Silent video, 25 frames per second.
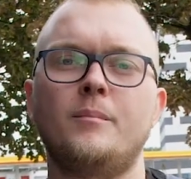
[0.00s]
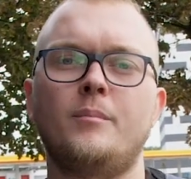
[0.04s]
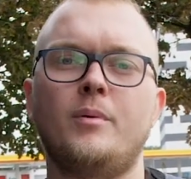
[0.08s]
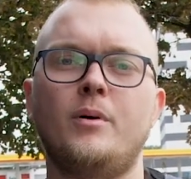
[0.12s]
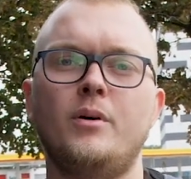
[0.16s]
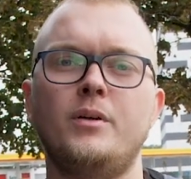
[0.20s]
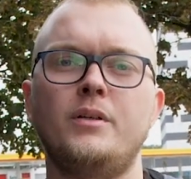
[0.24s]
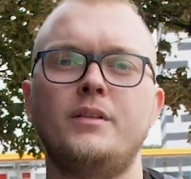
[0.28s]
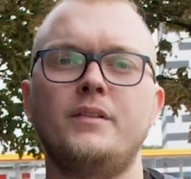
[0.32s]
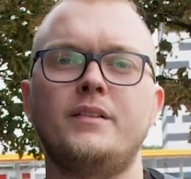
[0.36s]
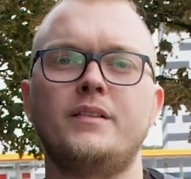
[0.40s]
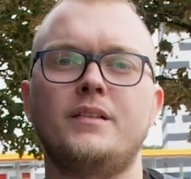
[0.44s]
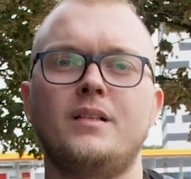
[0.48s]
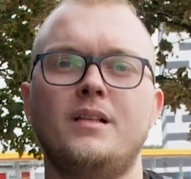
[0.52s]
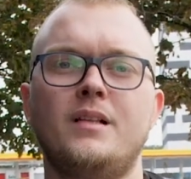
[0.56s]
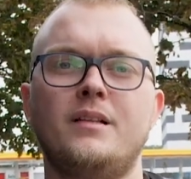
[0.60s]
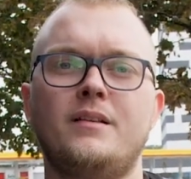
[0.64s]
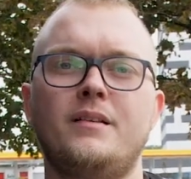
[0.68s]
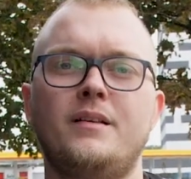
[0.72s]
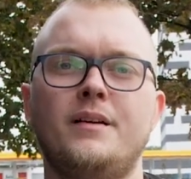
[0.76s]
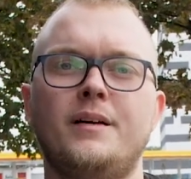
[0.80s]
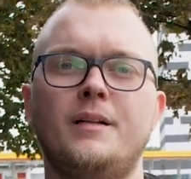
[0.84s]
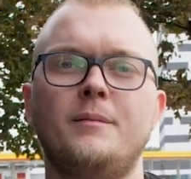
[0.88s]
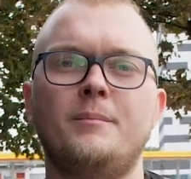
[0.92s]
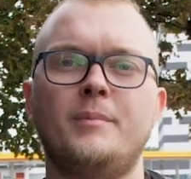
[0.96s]
po
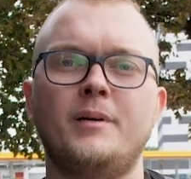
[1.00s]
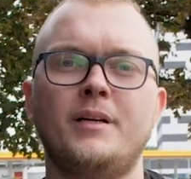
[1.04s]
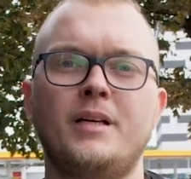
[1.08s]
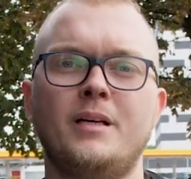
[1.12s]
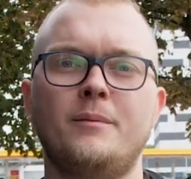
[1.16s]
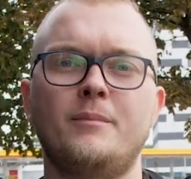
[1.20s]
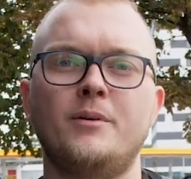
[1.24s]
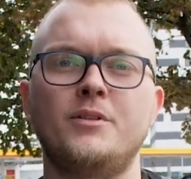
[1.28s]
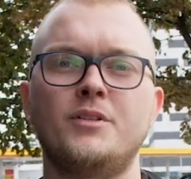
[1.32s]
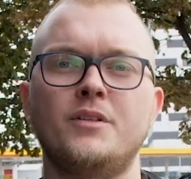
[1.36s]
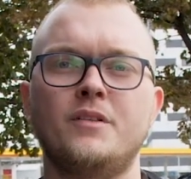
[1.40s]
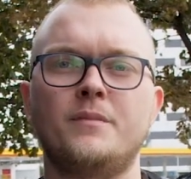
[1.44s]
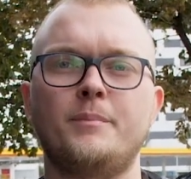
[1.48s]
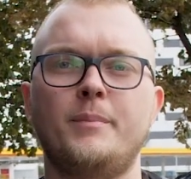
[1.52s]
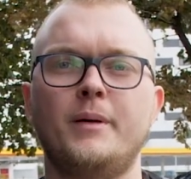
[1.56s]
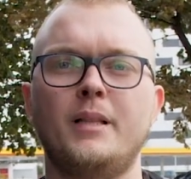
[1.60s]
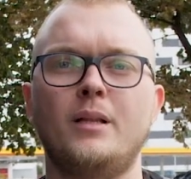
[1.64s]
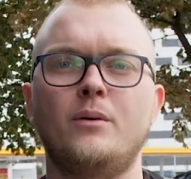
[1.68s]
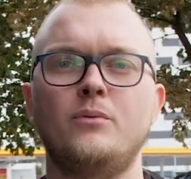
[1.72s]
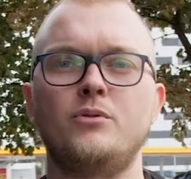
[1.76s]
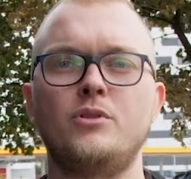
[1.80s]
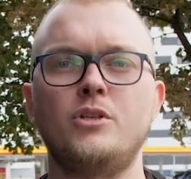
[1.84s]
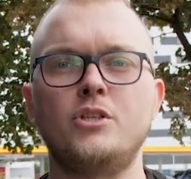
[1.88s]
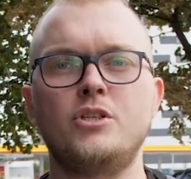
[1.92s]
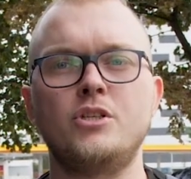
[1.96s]
instalacji LPG będzie
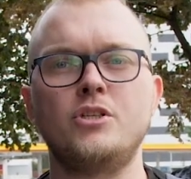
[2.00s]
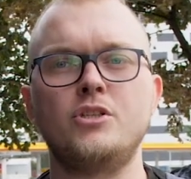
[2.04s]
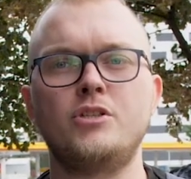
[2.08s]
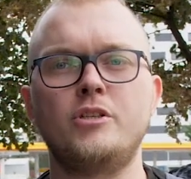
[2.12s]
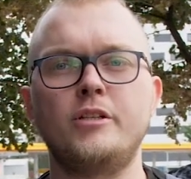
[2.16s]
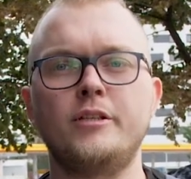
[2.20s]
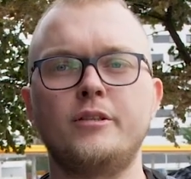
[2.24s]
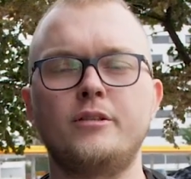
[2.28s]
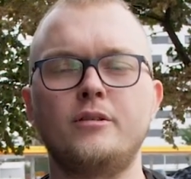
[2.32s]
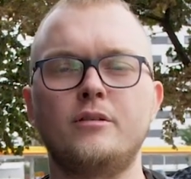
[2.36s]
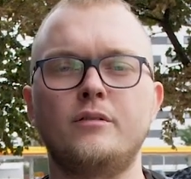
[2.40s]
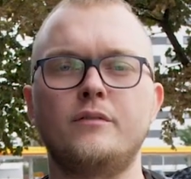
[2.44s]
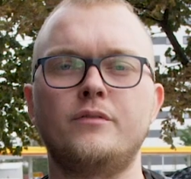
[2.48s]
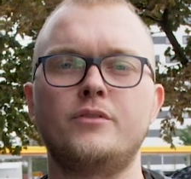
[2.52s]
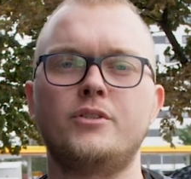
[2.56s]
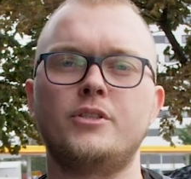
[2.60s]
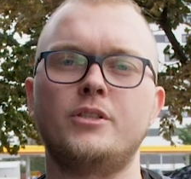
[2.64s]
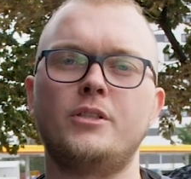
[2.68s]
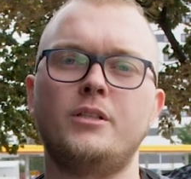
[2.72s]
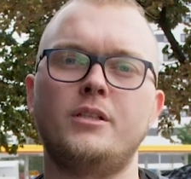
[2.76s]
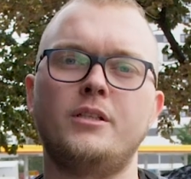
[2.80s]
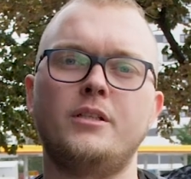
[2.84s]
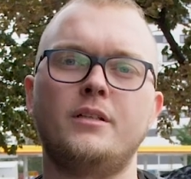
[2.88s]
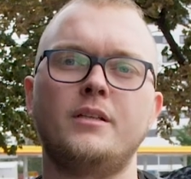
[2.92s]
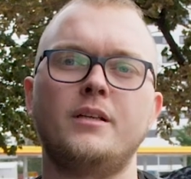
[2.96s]
spalał 10 litrów,
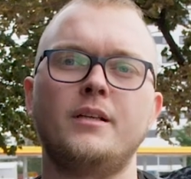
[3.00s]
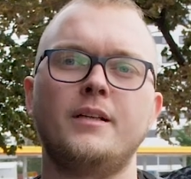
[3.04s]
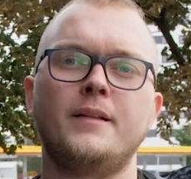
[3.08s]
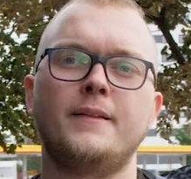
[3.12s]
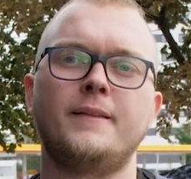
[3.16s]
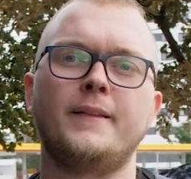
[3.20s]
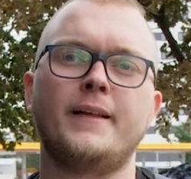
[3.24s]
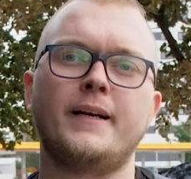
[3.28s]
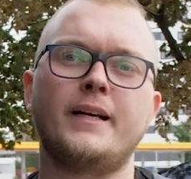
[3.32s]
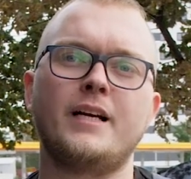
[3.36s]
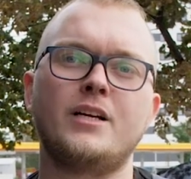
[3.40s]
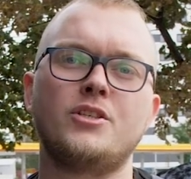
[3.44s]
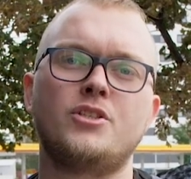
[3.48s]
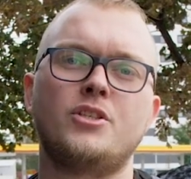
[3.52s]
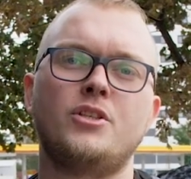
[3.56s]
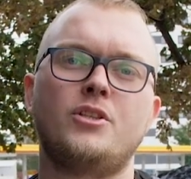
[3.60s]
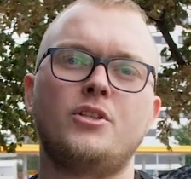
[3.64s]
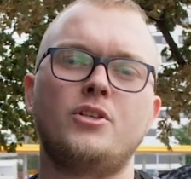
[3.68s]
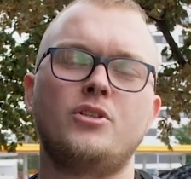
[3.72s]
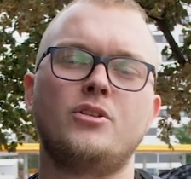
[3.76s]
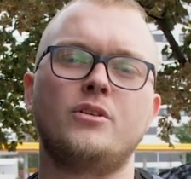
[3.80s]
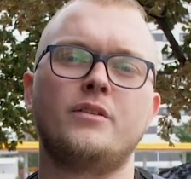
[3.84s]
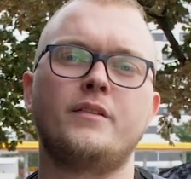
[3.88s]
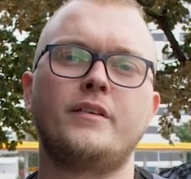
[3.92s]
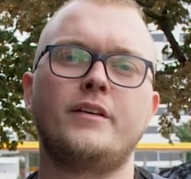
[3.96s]
czyli na każdy
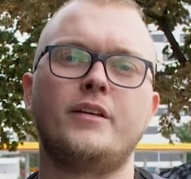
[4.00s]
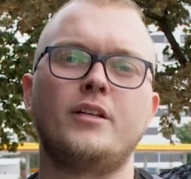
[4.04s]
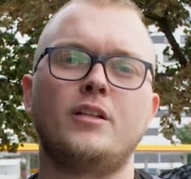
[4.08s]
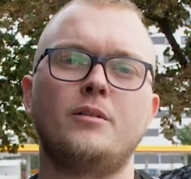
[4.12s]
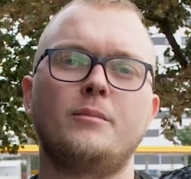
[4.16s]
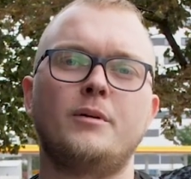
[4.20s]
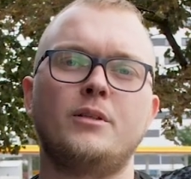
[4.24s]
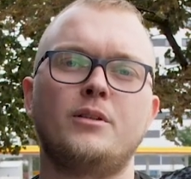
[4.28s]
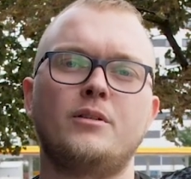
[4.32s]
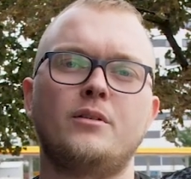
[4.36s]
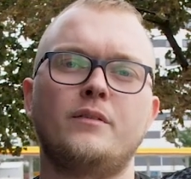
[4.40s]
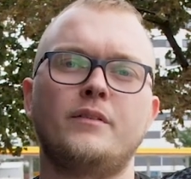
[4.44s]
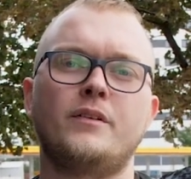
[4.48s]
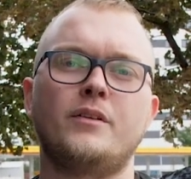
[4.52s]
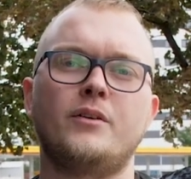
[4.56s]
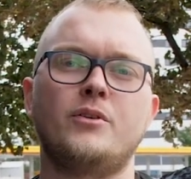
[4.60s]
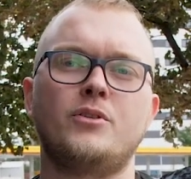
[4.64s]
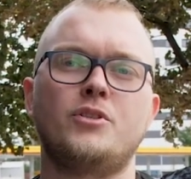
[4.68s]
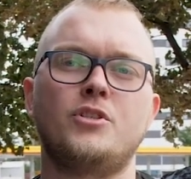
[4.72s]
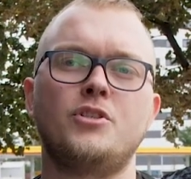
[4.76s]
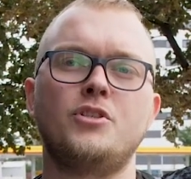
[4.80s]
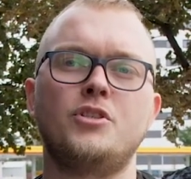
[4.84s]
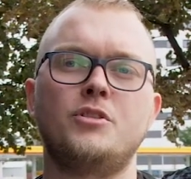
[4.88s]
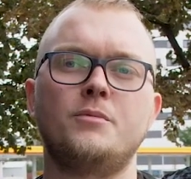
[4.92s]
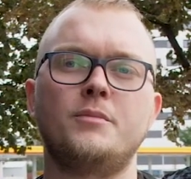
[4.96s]
1000 km
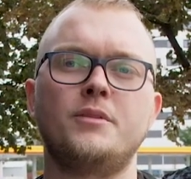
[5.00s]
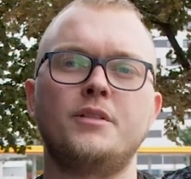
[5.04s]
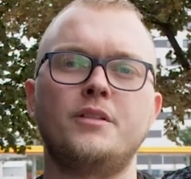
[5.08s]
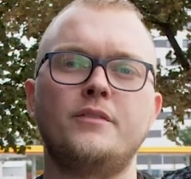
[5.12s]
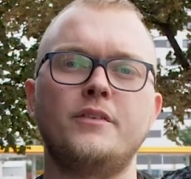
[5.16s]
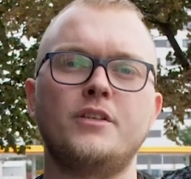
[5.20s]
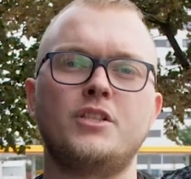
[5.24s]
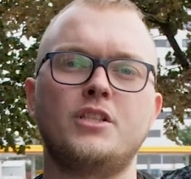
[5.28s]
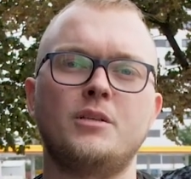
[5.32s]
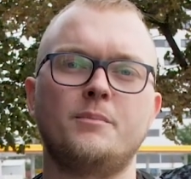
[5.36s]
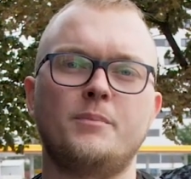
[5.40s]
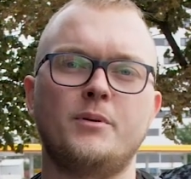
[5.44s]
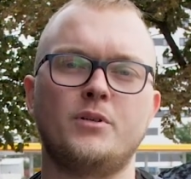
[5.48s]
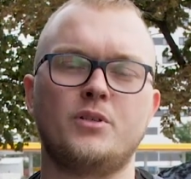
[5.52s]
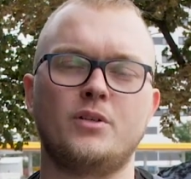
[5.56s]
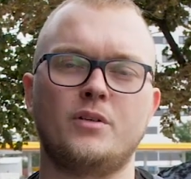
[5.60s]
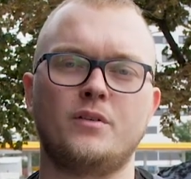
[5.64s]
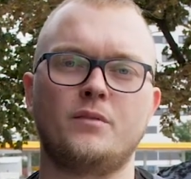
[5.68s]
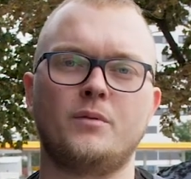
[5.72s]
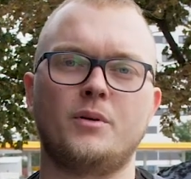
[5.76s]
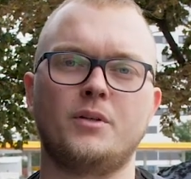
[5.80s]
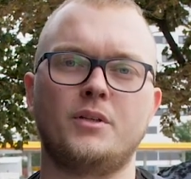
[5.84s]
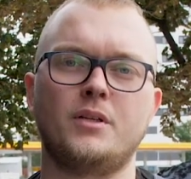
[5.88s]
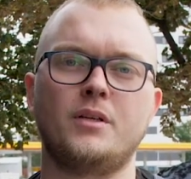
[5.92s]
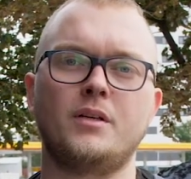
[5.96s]
zaoszczędzimy
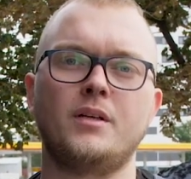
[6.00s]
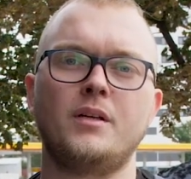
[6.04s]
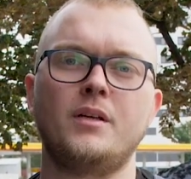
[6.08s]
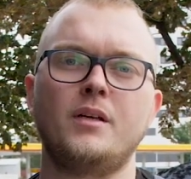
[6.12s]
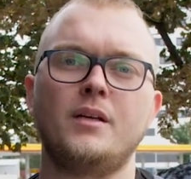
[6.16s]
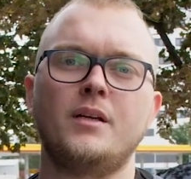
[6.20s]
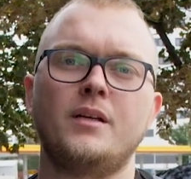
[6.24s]
250 zł.